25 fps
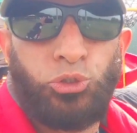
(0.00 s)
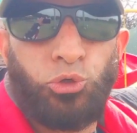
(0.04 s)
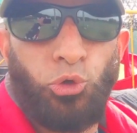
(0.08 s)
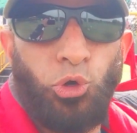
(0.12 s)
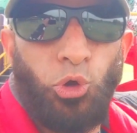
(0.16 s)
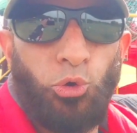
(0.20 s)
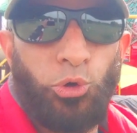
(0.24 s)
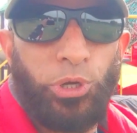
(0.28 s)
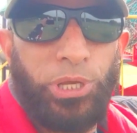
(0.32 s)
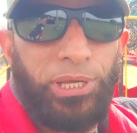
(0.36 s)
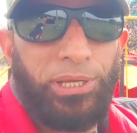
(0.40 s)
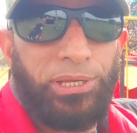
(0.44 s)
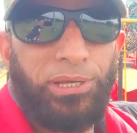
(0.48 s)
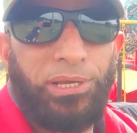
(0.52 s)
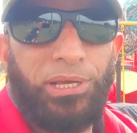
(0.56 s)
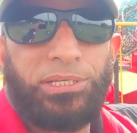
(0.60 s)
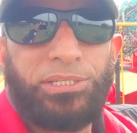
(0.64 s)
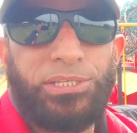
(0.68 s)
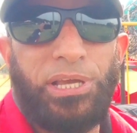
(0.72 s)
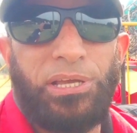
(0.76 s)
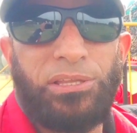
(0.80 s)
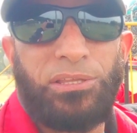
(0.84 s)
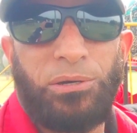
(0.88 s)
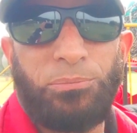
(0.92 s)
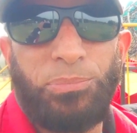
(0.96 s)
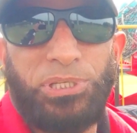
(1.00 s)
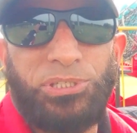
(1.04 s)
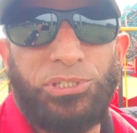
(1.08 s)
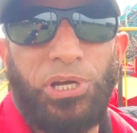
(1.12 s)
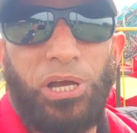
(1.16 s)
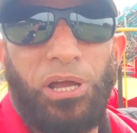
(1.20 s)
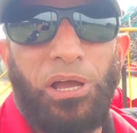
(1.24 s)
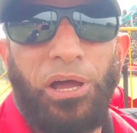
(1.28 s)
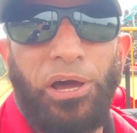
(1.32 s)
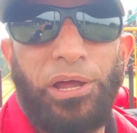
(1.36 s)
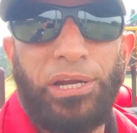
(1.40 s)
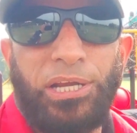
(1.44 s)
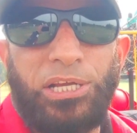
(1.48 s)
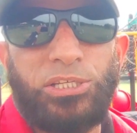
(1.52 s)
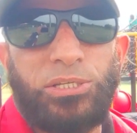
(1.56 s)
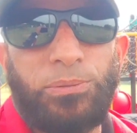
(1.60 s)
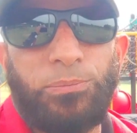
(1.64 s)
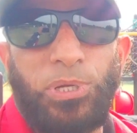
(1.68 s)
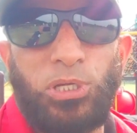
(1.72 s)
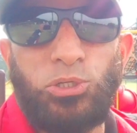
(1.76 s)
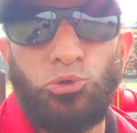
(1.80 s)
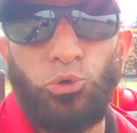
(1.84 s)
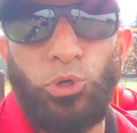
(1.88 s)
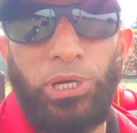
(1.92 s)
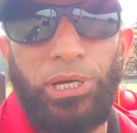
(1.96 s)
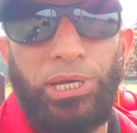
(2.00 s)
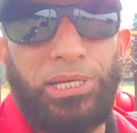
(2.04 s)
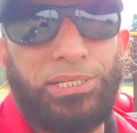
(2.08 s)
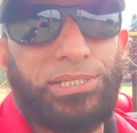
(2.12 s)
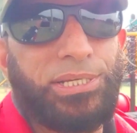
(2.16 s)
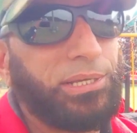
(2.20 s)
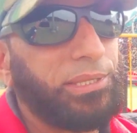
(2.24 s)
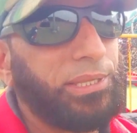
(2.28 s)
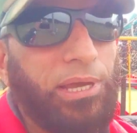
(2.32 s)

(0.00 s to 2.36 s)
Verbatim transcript: झूलों की इसके अंदर बच्चा हर किस्म के झूले ले